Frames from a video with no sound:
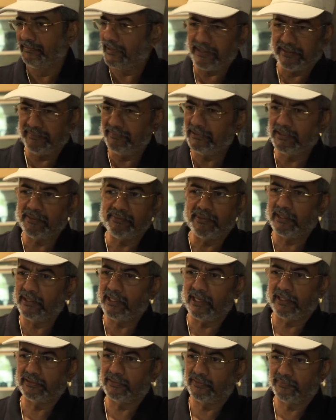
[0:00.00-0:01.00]
வேறு விதமான
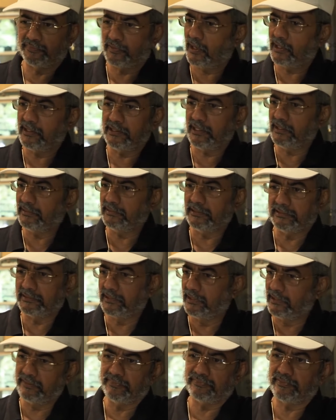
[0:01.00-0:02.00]
அர்த்தம் ஃப்ராட்னால் இந்த
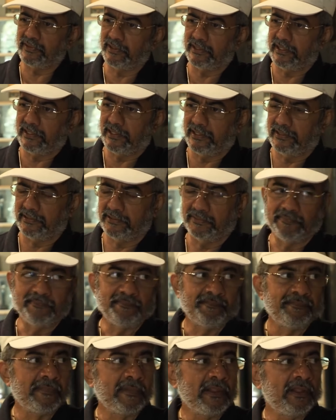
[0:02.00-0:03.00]
திருட்டு ஃப்ராட் கிடையாது
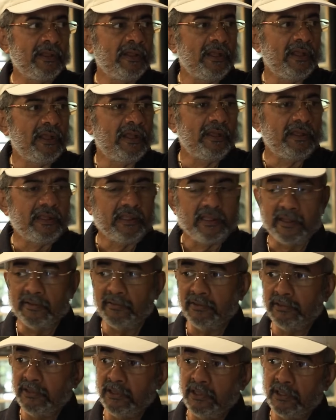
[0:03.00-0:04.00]
இங்கே
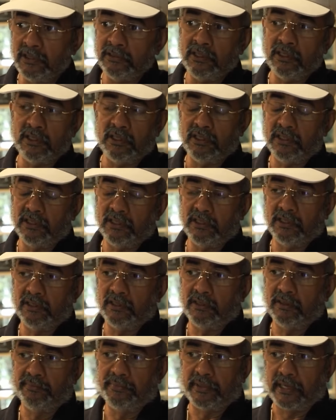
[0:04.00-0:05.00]
வந்து இருந்த
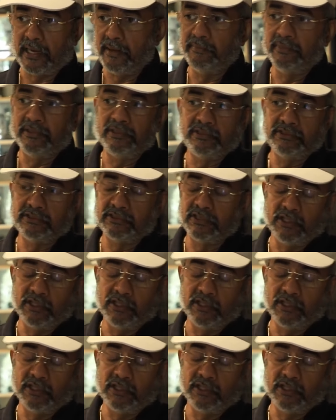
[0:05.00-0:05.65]
பிராமின்ஸ்